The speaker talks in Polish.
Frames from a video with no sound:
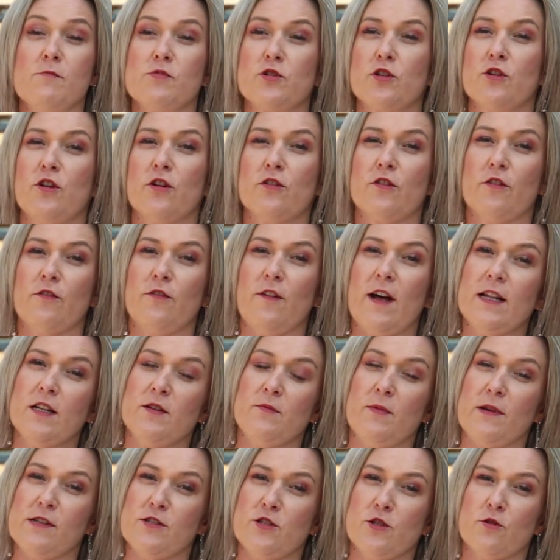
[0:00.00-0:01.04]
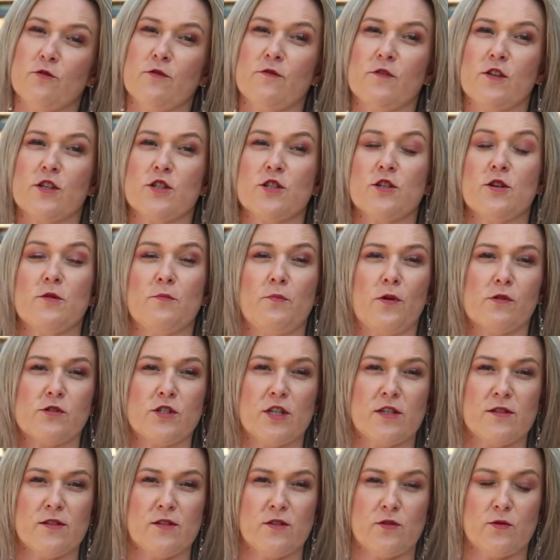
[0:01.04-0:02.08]
Przygotowany będzie również
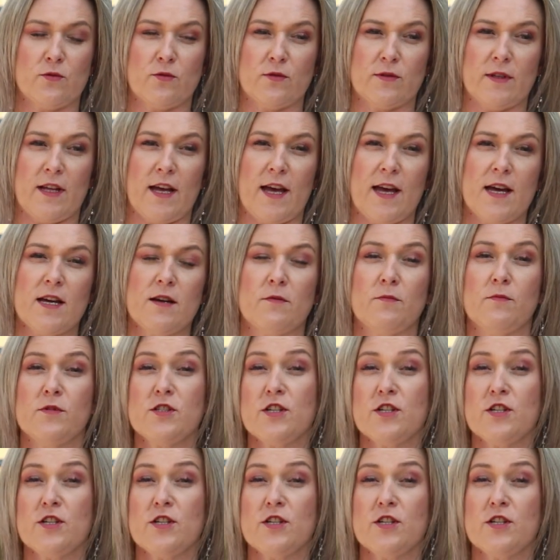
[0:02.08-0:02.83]
poczęstunek.